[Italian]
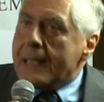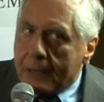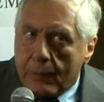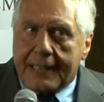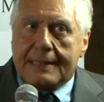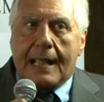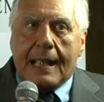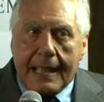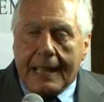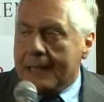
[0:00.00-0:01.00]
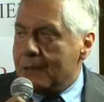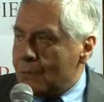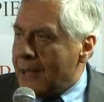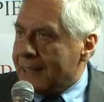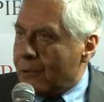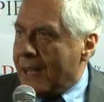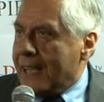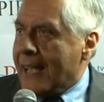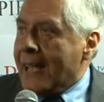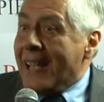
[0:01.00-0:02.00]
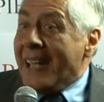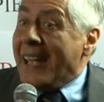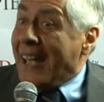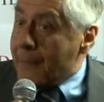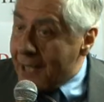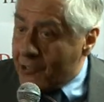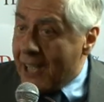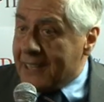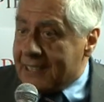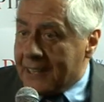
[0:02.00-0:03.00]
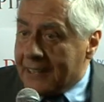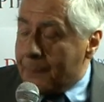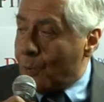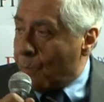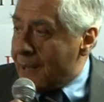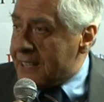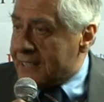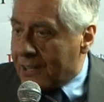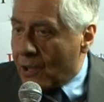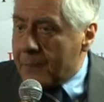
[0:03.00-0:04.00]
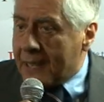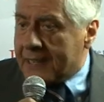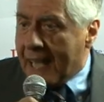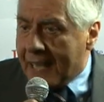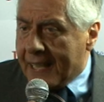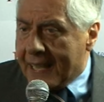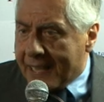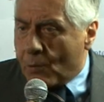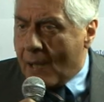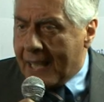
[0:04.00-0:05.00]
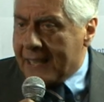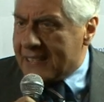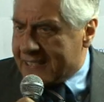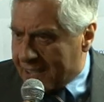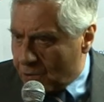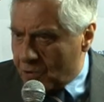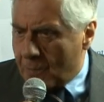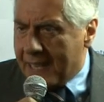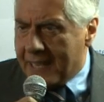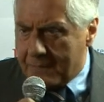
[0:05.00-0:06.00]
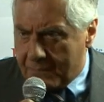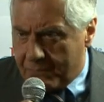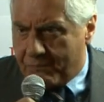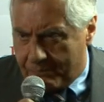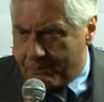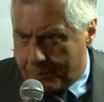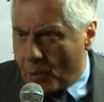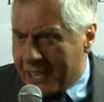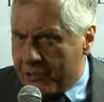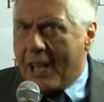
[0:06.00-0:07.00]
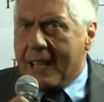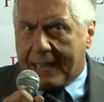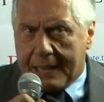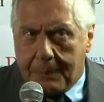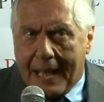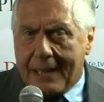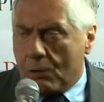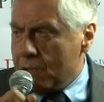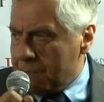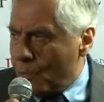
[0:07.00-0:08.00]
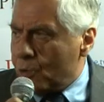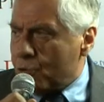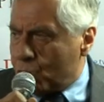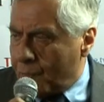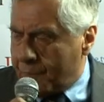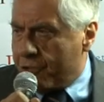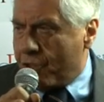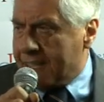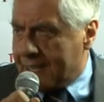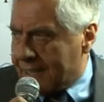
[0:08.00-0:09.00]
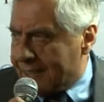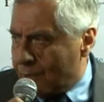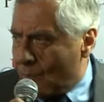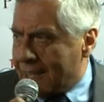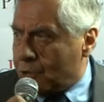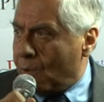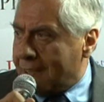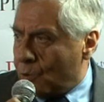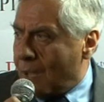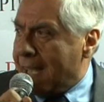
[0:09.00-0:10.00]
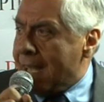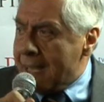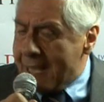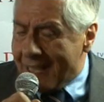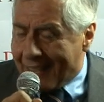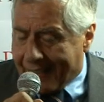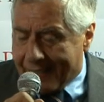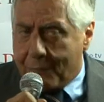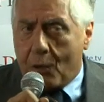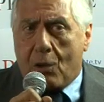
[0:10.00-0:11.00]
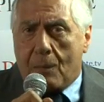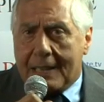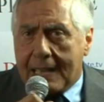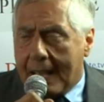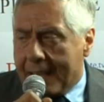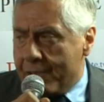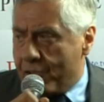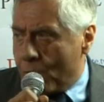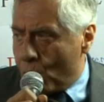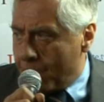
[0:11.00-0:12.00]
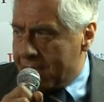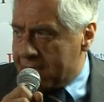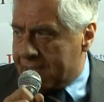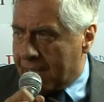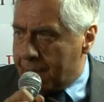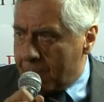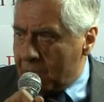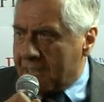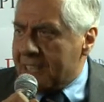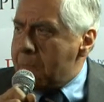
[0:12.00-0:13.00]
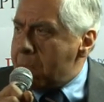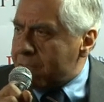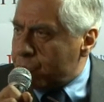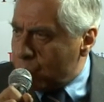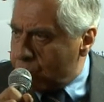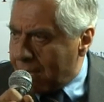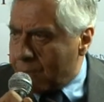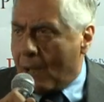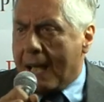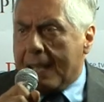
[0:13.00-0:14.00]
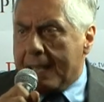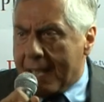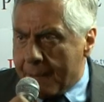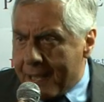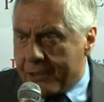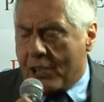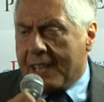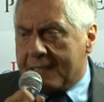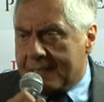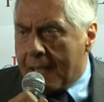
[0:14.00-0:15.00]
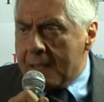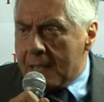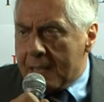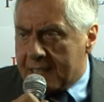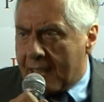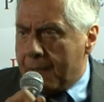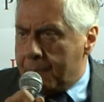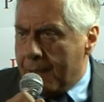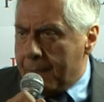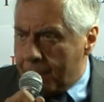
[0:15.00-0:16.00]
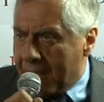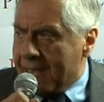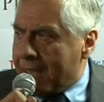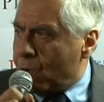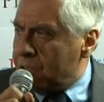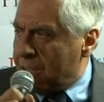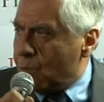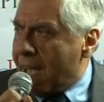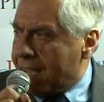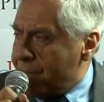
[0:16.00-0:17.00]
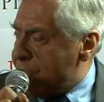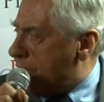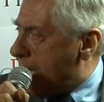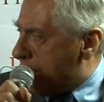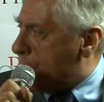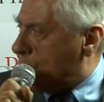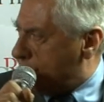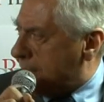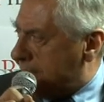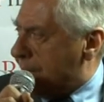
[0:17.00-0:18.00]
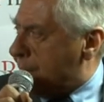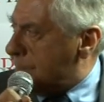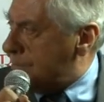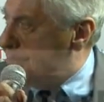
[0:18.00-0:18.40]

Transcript: Questa è una di quelle emergenze di tipo urbanistico-ambientale alle quali, secondo me, pone già riparo in modo sufficiente ed adeguato l'attuale riforma della legge urbanistica piemontese, ma sulla quale emergenza sarebbe bene continuare a vigilare in modo attivo.